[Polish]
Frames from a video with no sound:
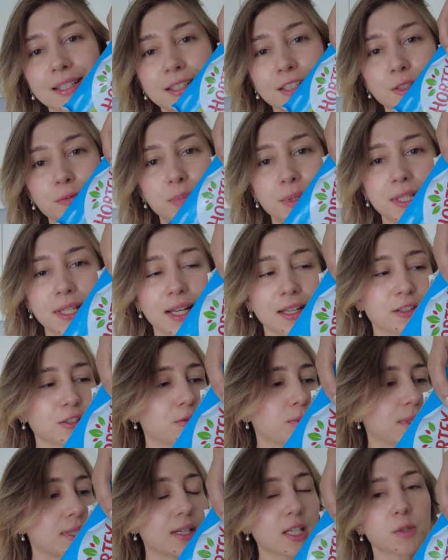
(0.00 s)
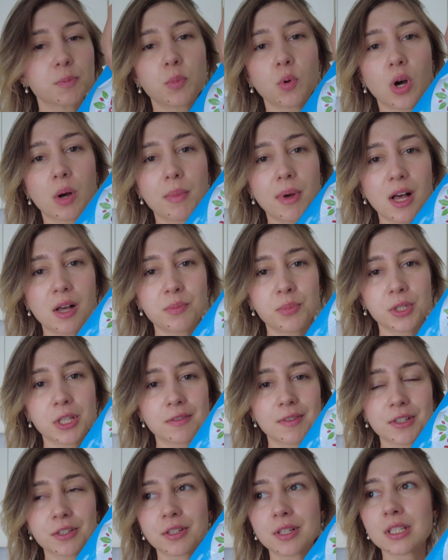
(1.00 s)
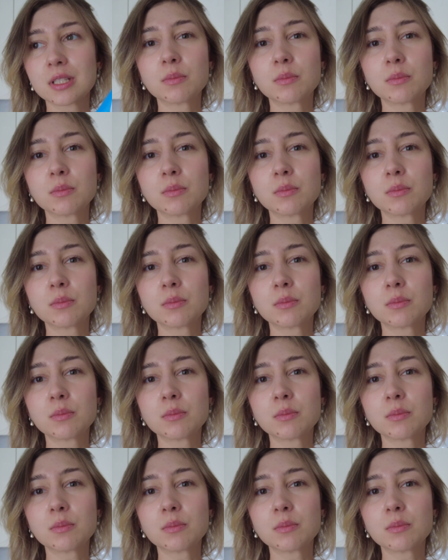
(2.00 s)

Szpinak sobie teraz połamałam, ponieważ nie